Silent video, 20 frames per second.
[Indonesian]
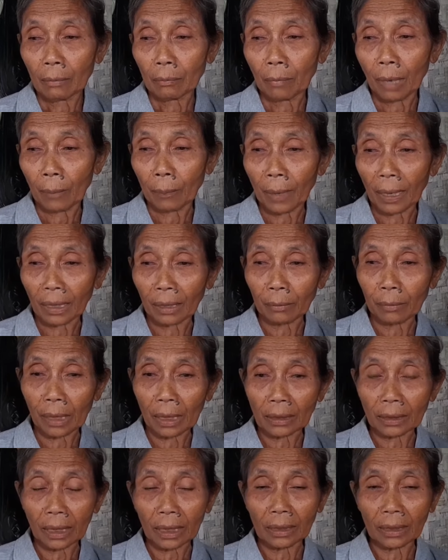Mapage
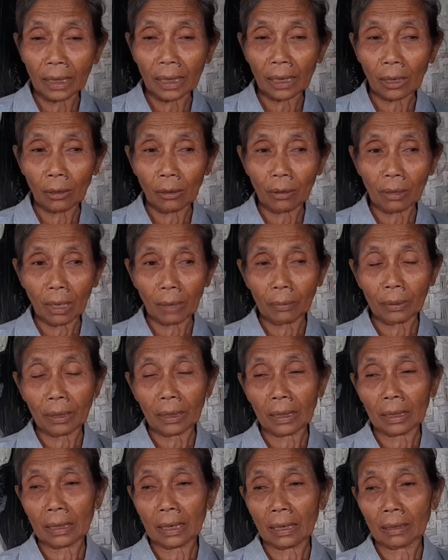menasa nyerong abi
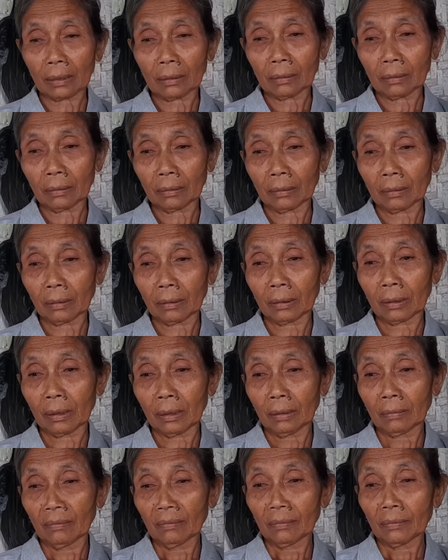ganan.
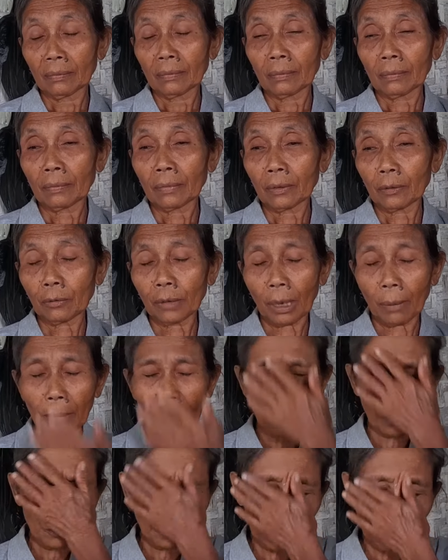Buka
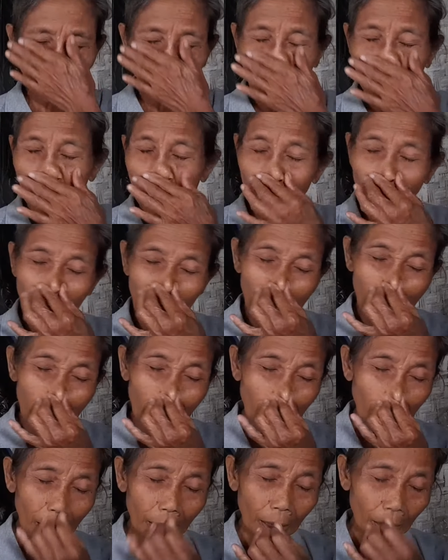pada duki dua mua
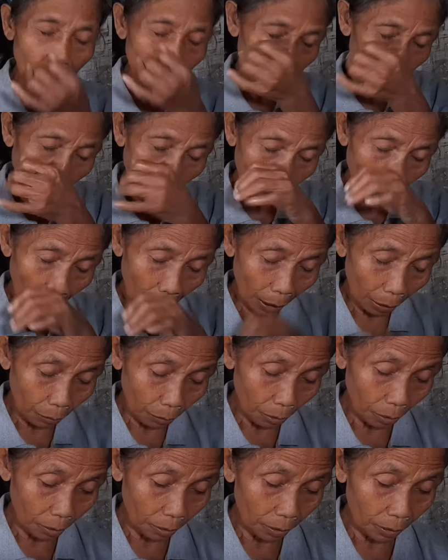tadi kan mapah ke
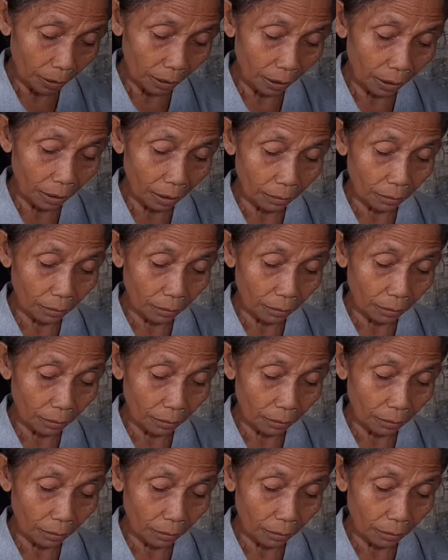kulon teh.